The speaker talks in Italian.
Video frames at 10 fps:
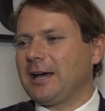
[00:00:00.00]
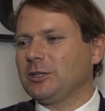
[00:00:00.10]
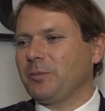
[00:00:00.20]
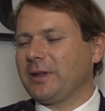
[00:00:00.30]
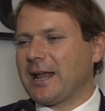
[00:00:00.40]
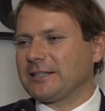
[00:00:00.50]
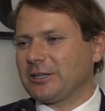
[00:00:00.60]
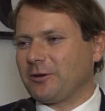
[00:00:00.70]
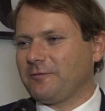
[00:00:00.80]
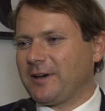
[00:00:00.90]
adoperarsi
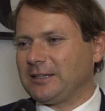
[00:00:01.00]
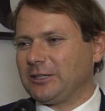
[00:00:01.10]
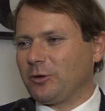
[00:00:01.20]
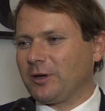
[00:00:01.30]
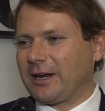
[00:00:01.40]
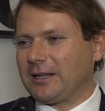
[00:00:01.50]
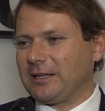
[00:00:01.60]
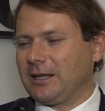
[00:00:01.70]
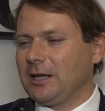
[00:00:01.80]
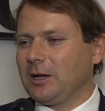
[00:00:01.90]
con fatti concreti.